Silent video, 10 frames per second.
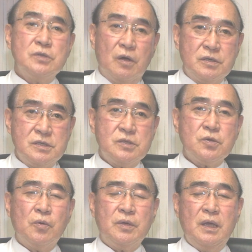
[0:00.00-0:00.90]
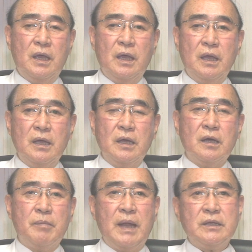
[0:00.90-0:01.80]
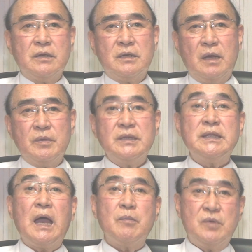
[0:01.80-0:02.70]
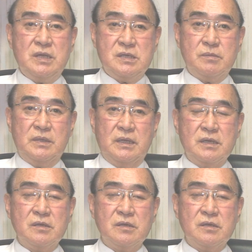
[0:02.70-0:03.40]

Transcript: 역시 초기에 발견을 하면 약물이 있습니다.